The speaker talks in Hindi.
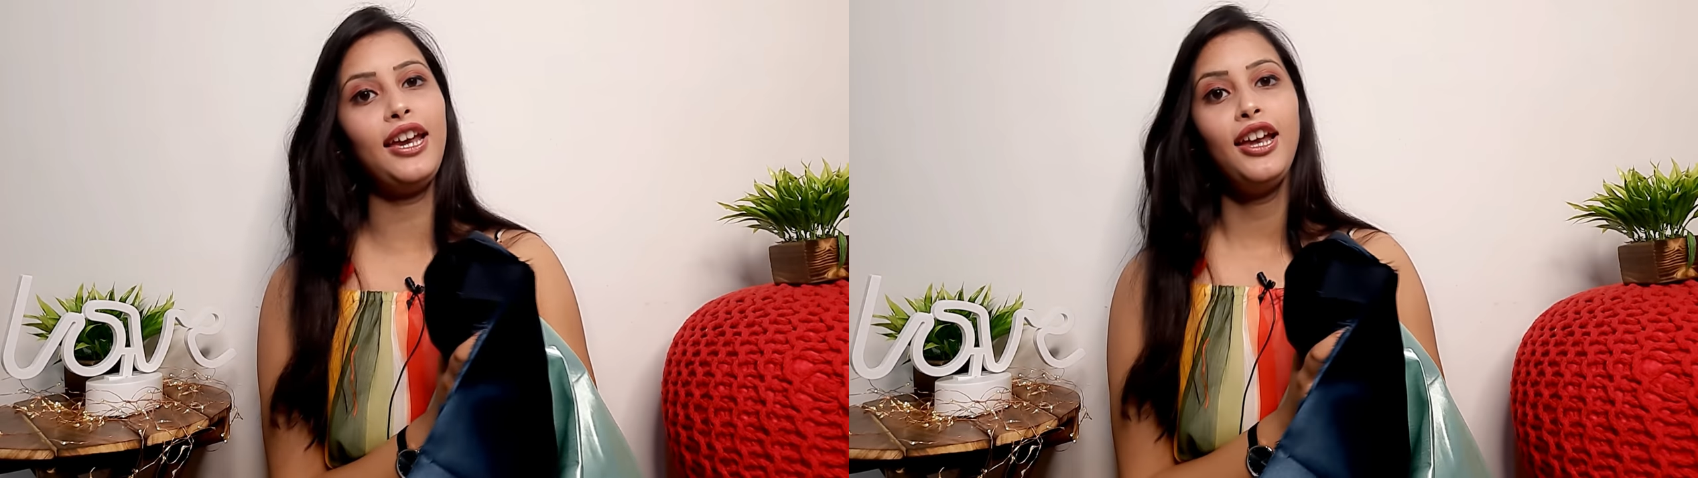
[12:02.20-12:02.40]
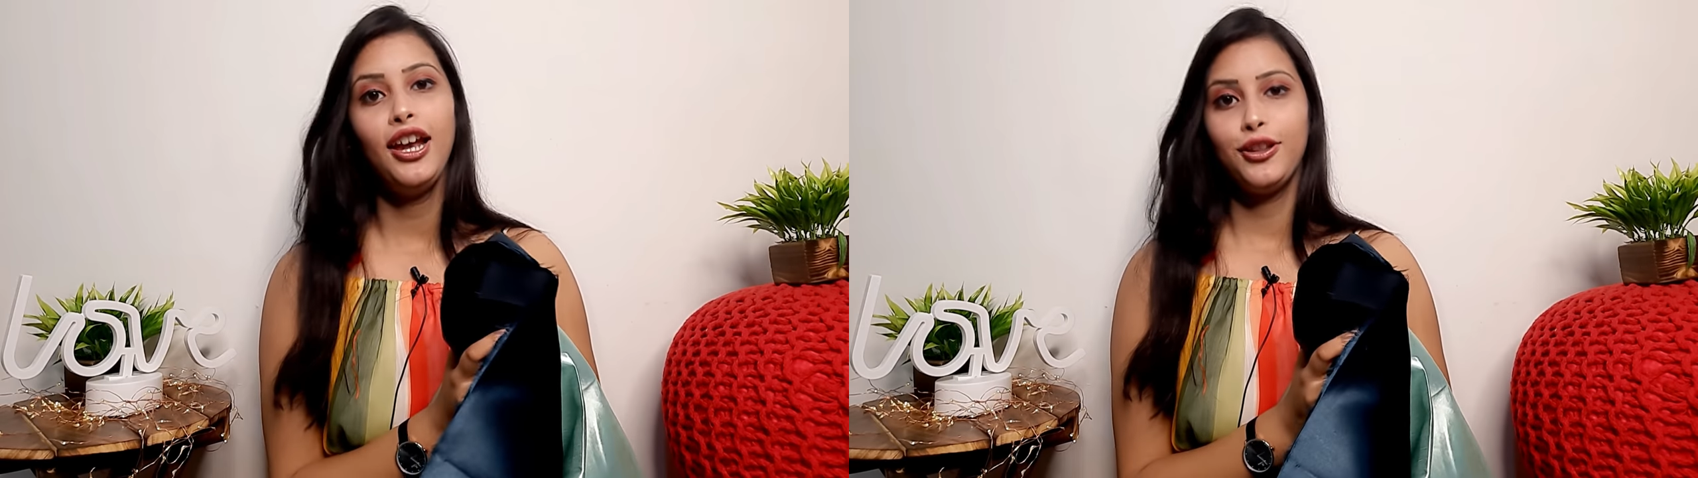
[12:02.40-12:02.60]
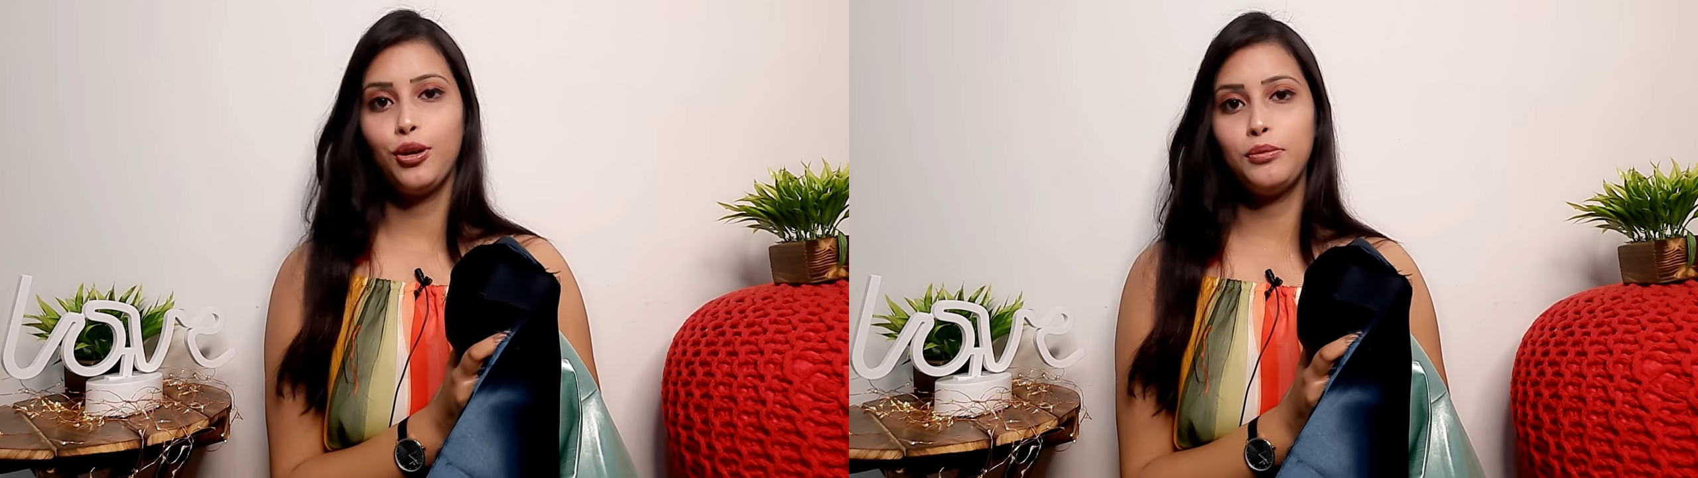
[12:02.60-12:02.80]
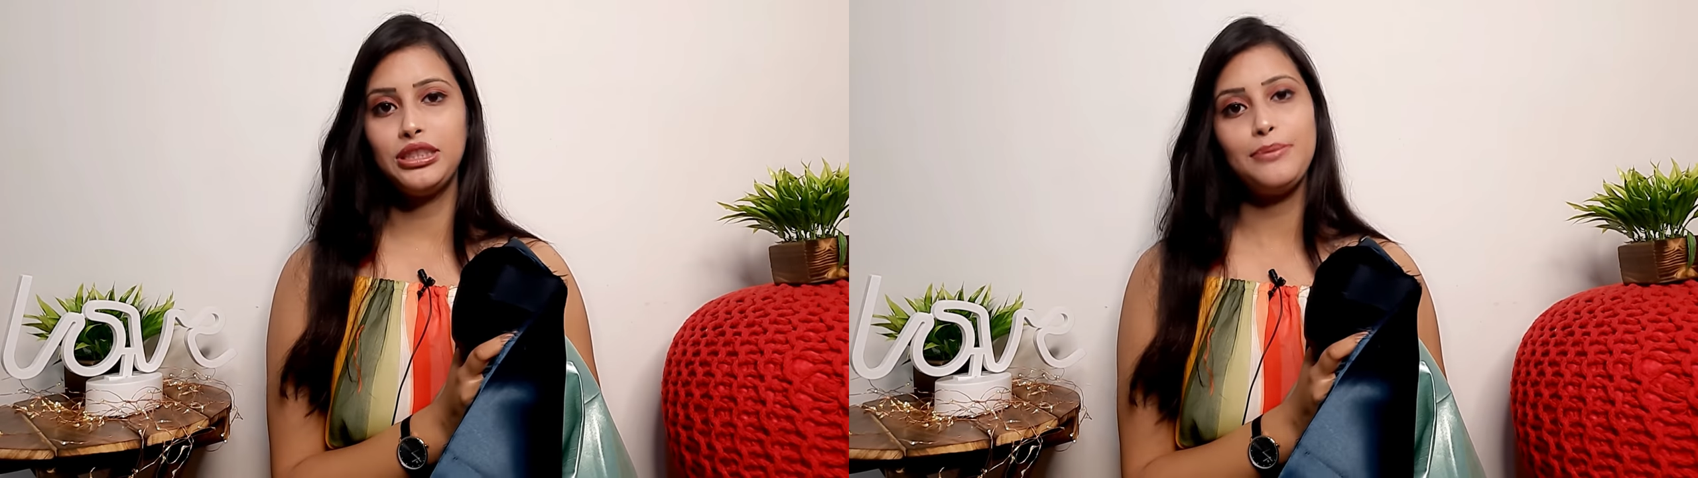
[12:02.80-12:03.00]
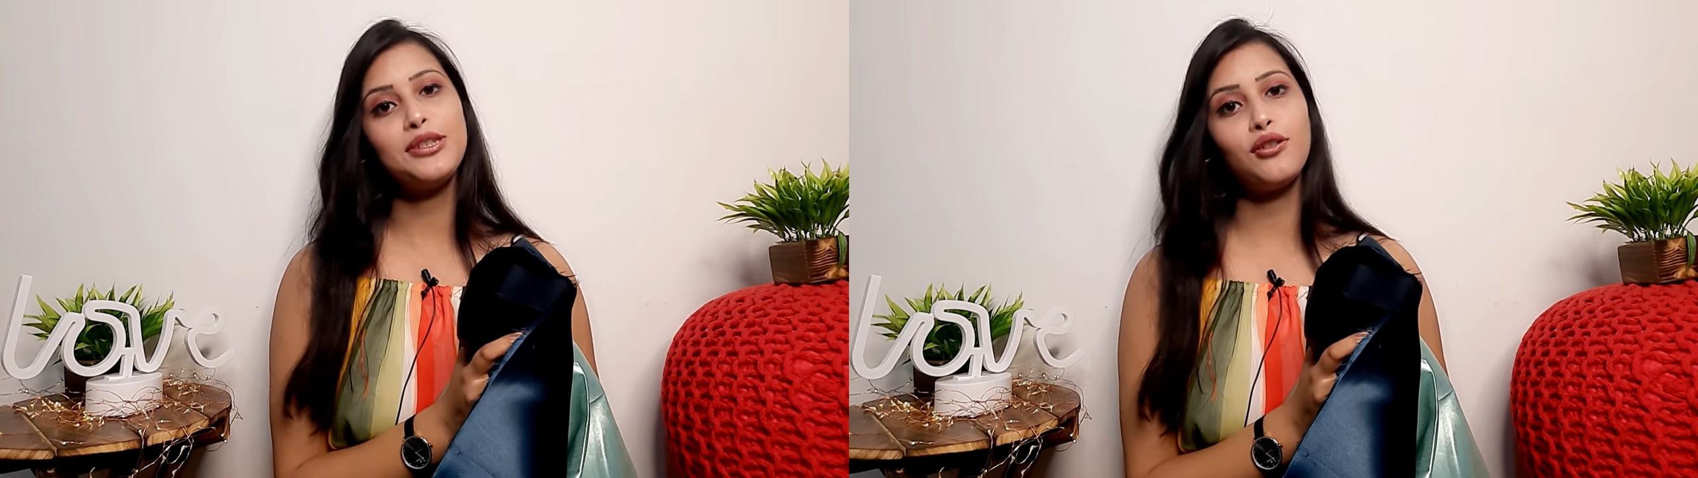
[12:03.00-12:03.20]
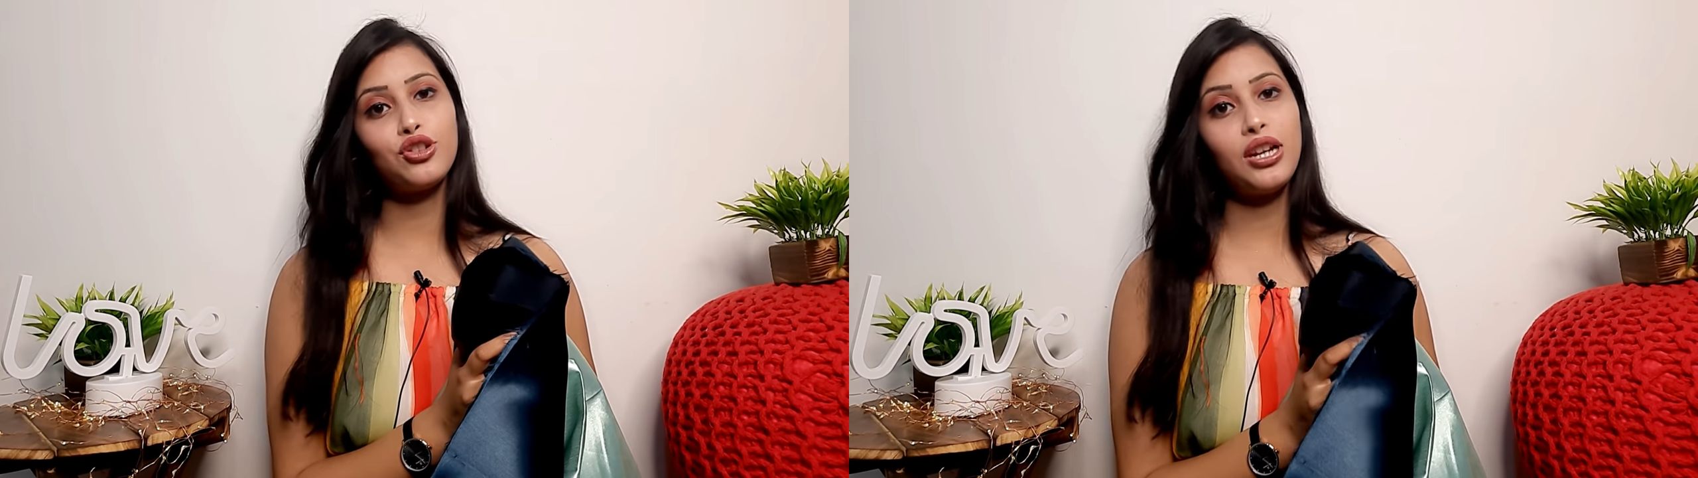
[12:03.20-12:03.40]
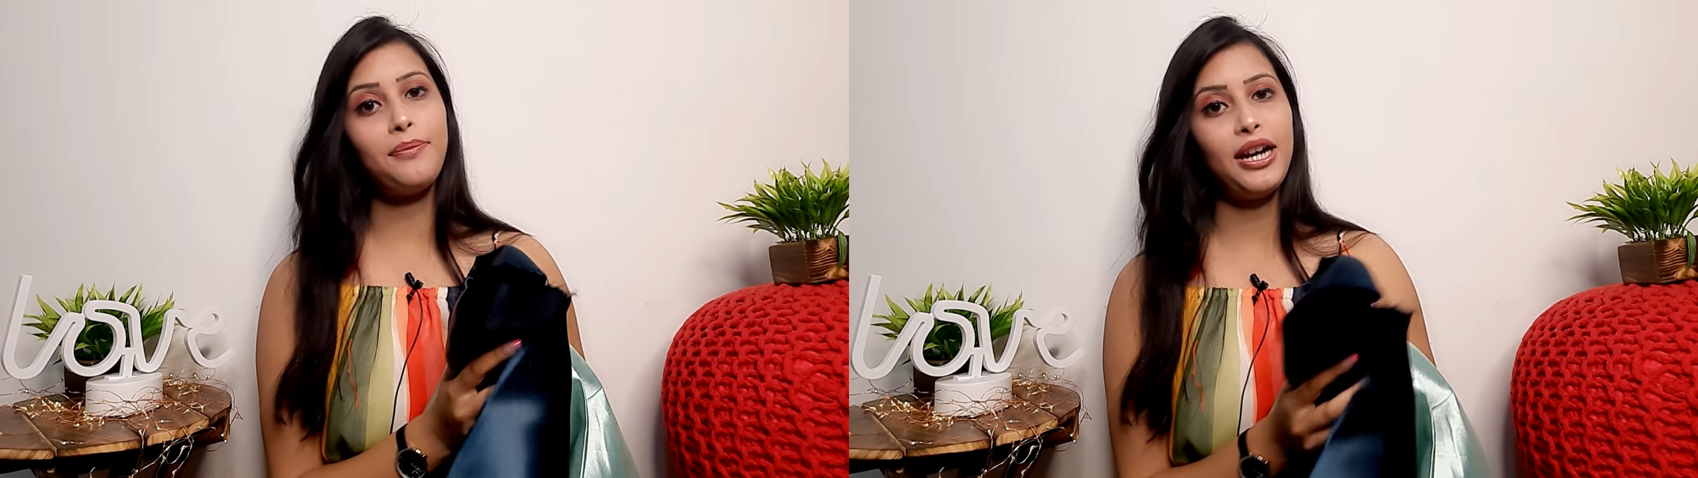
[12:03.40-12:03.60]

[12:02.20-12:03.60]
हैं तो मुझे भी सोचना